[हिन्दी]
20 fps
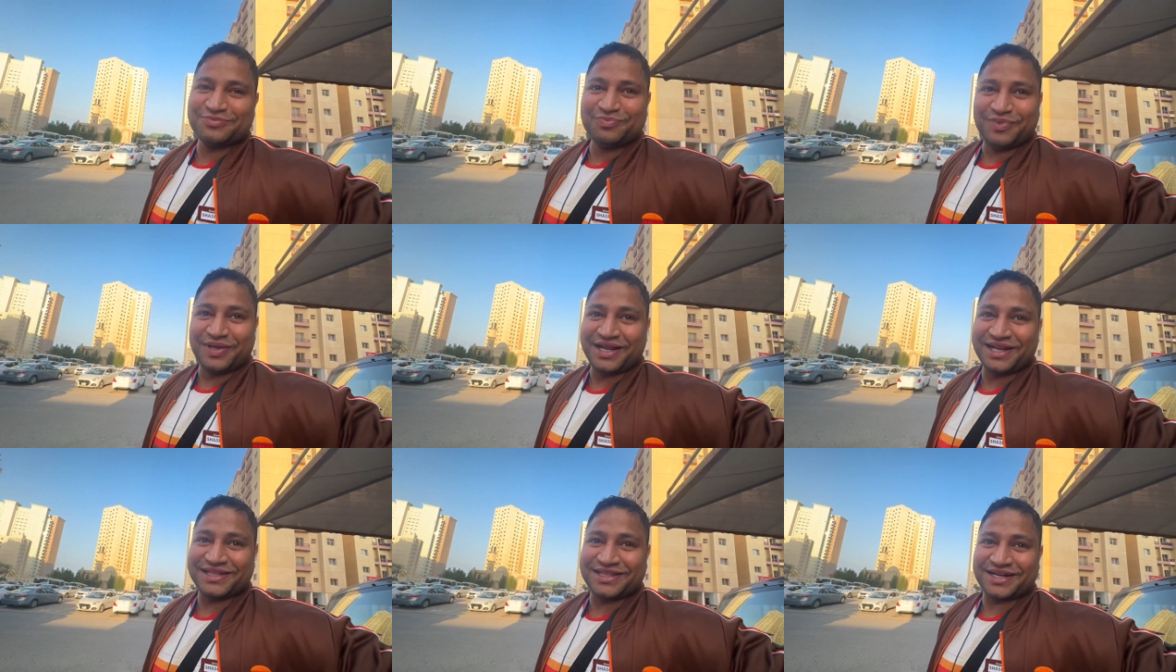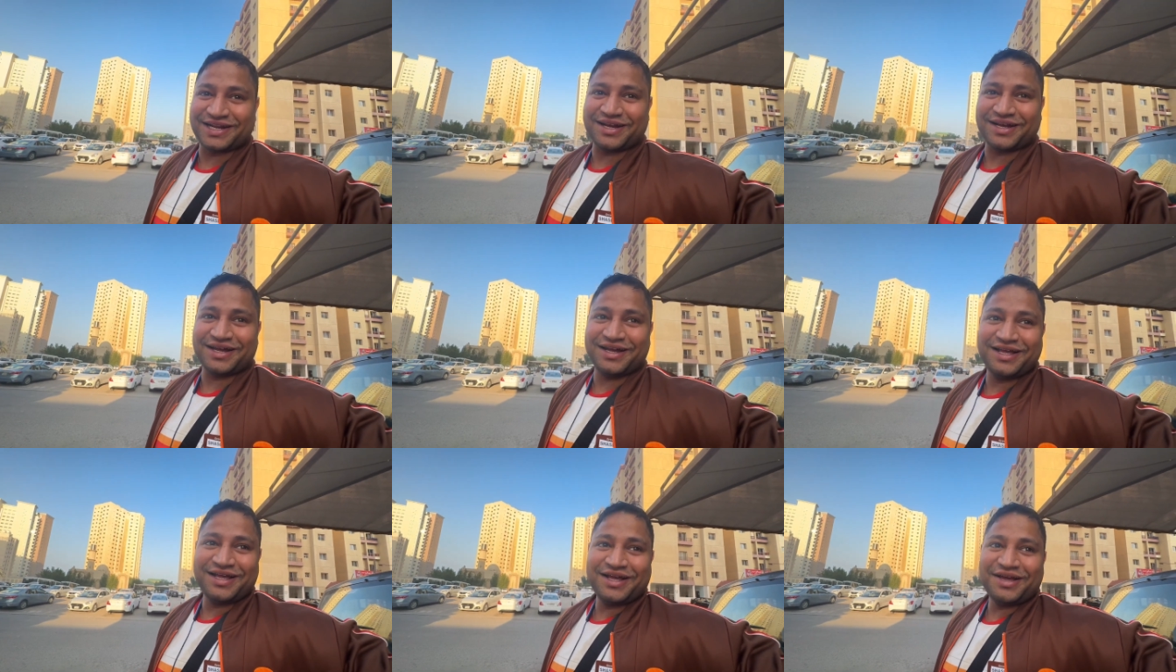मेरी
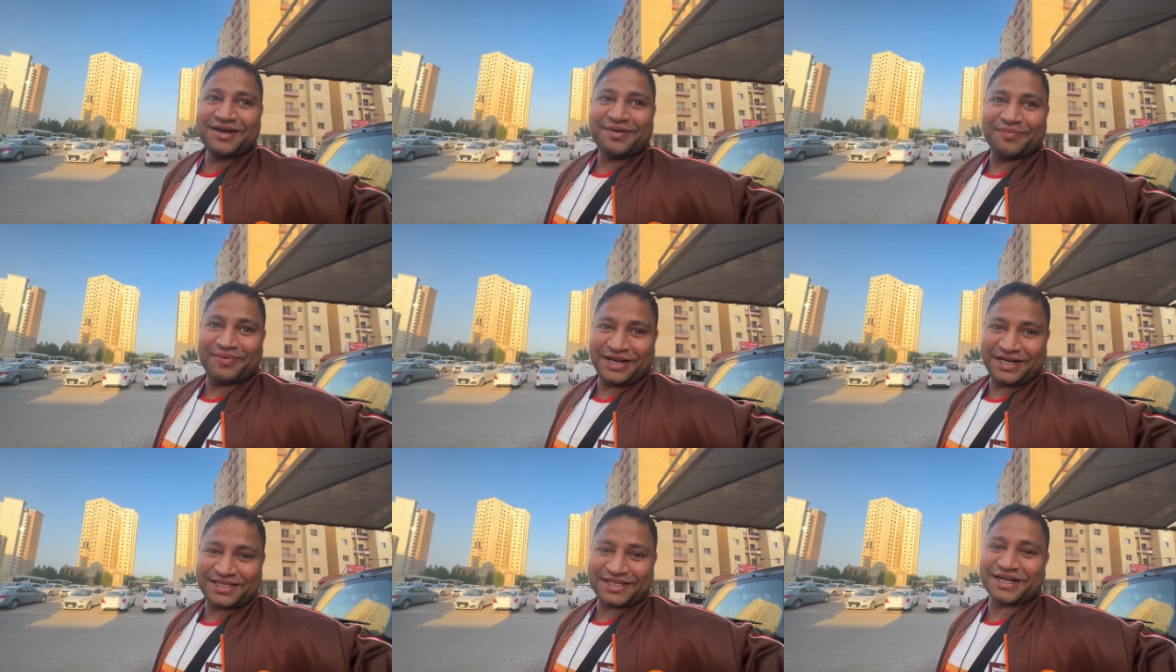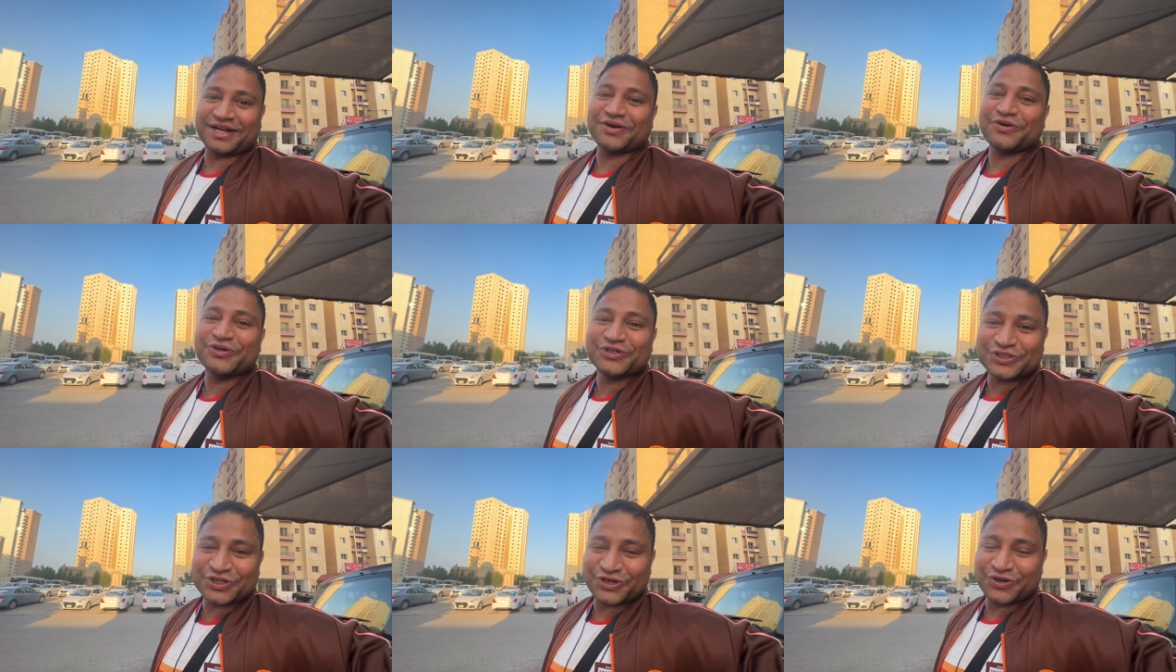तरह मेरी तरह
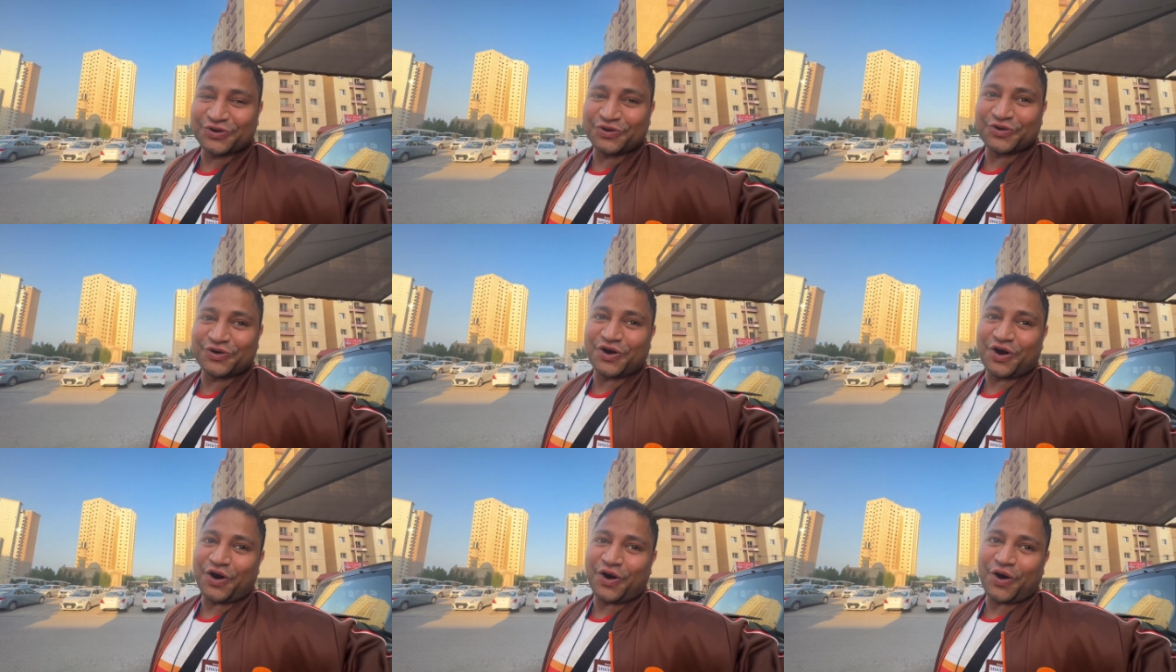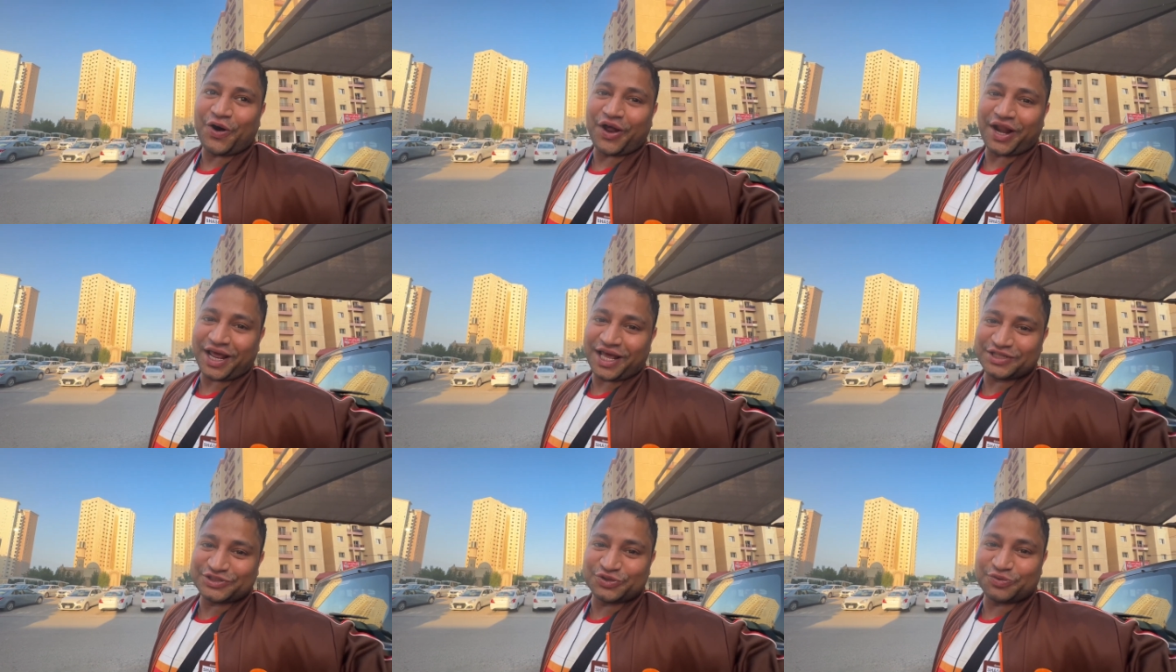कुछ लोग और
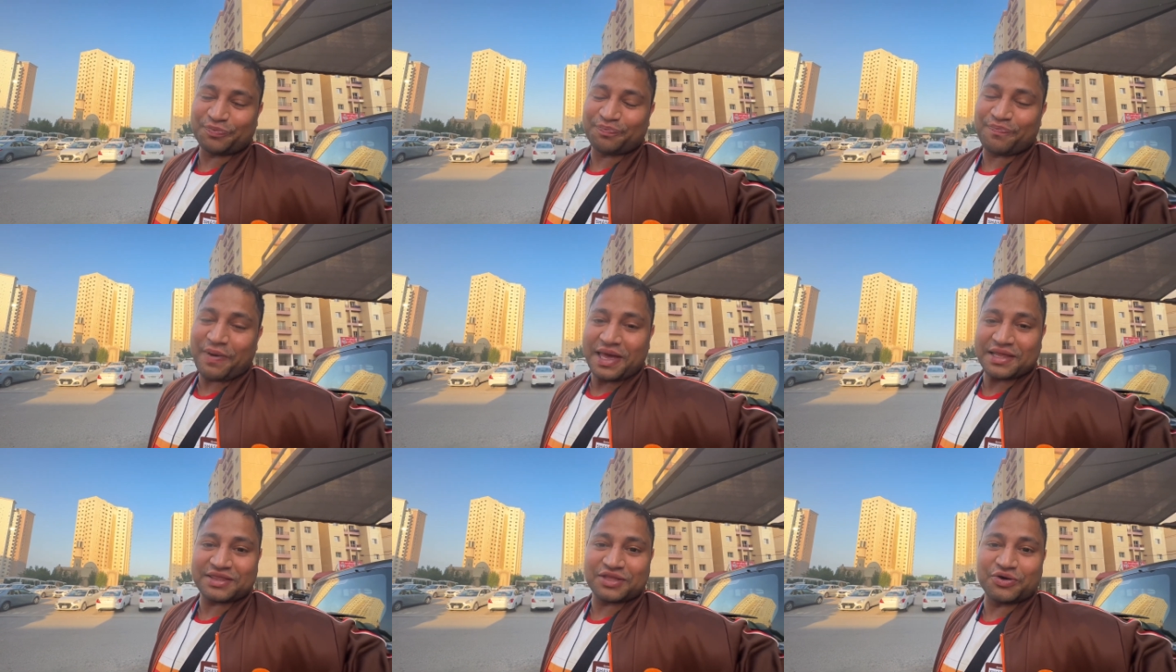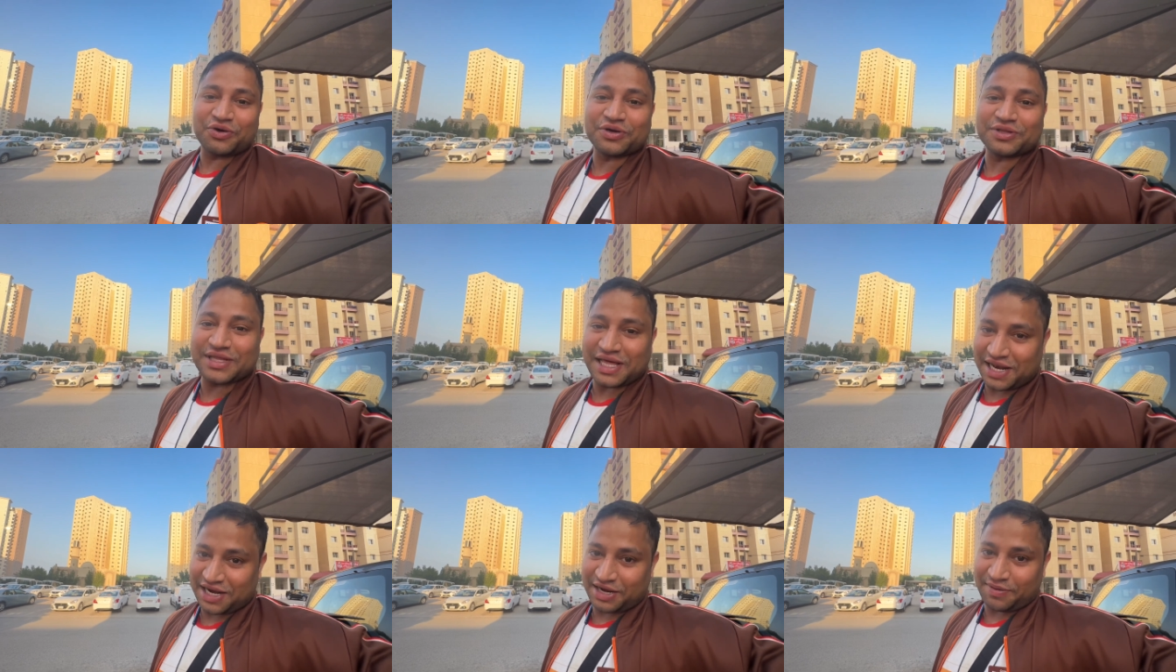हैं जो पैसे और
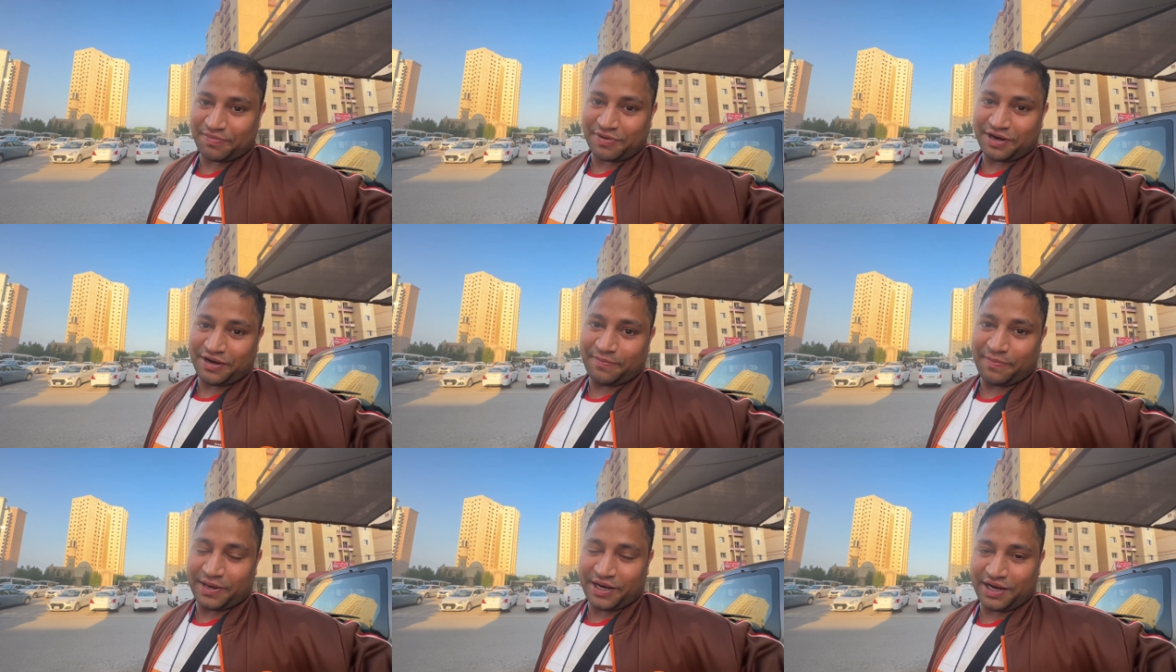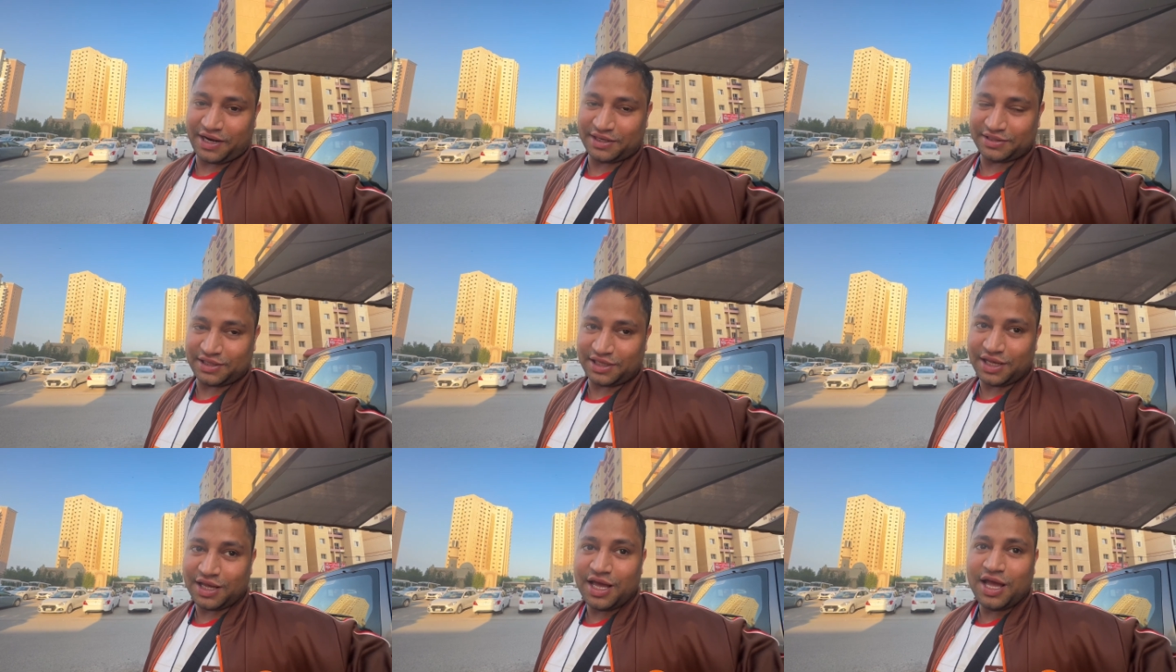सैलरी पर डिपेंड
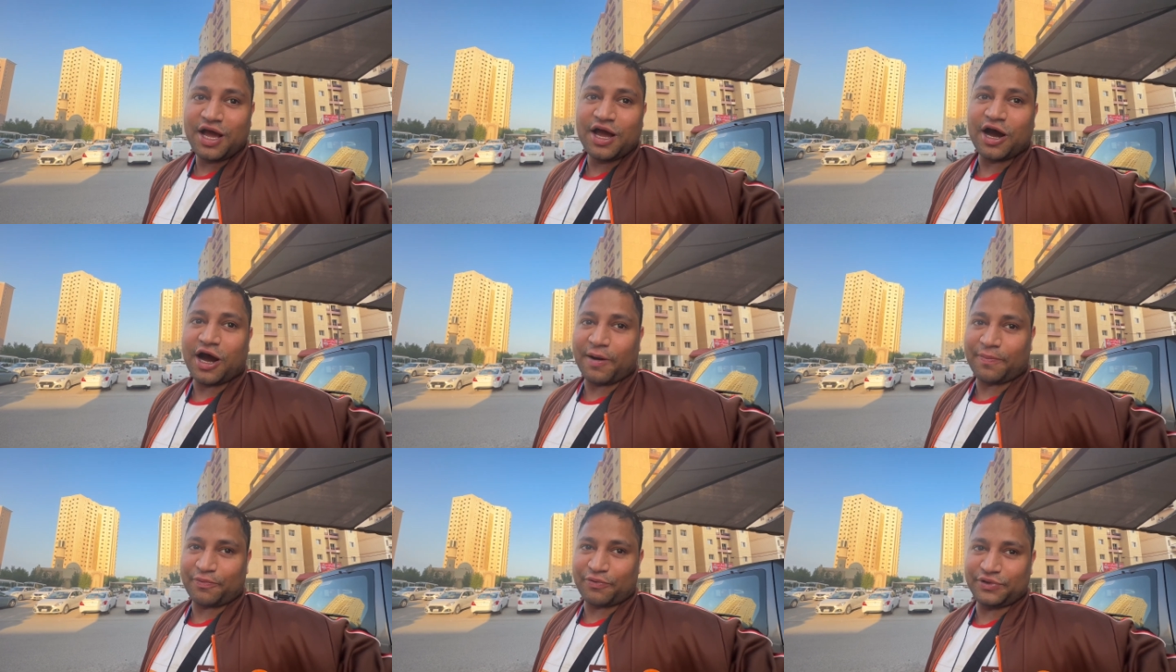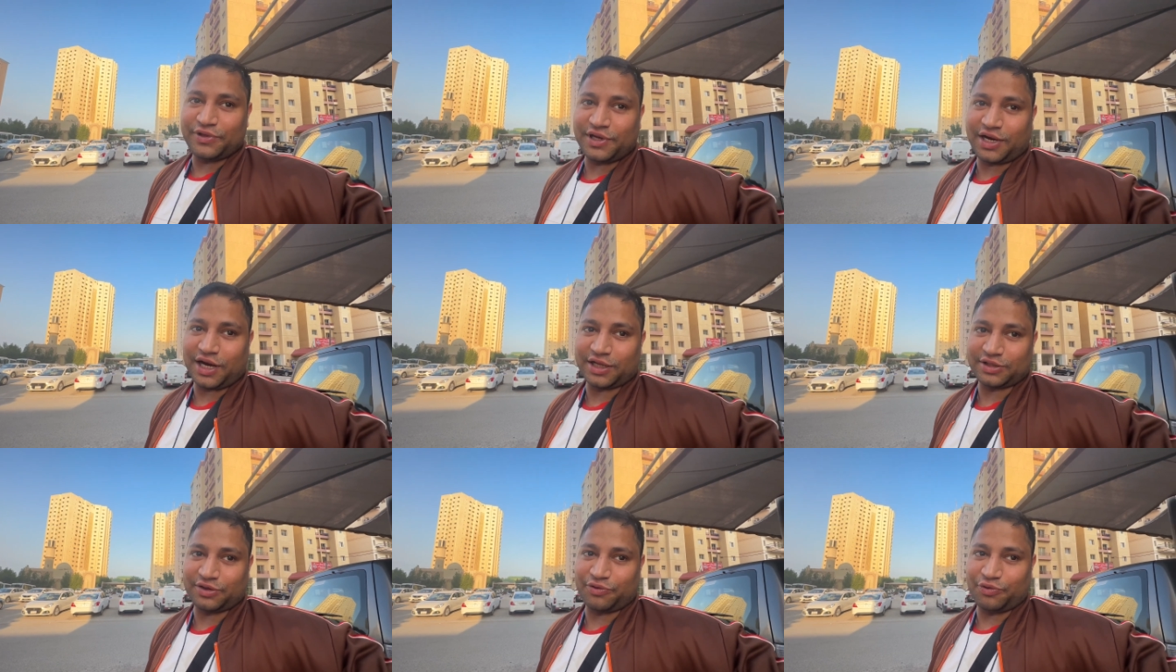करते हैं आपको
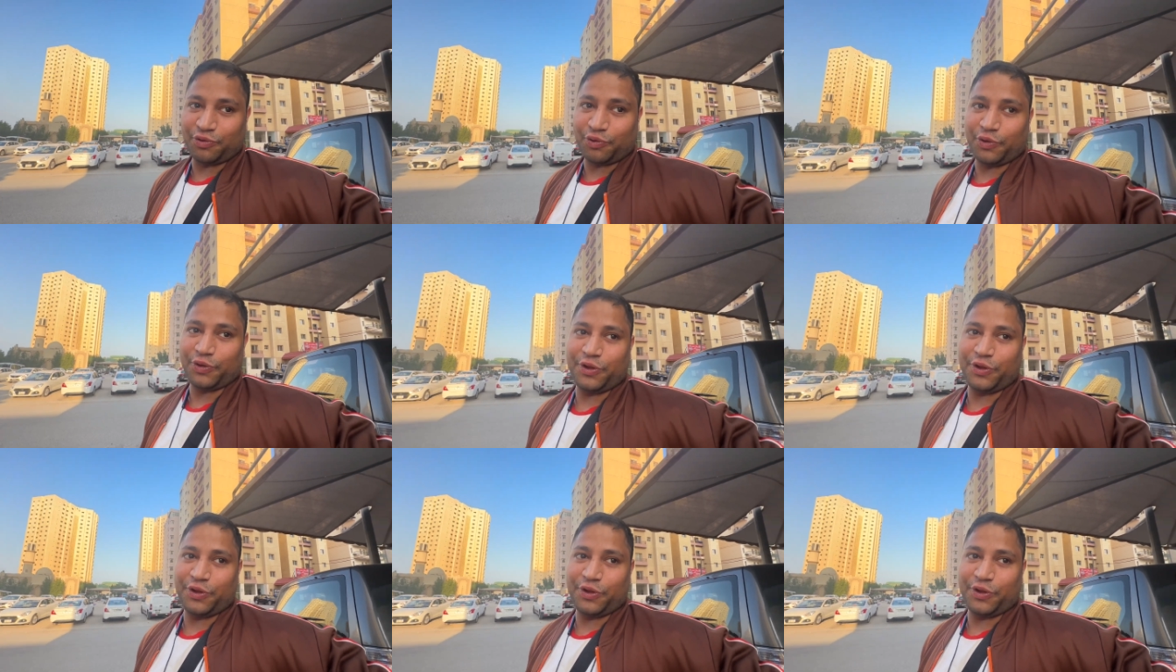दिखाता हूँ वो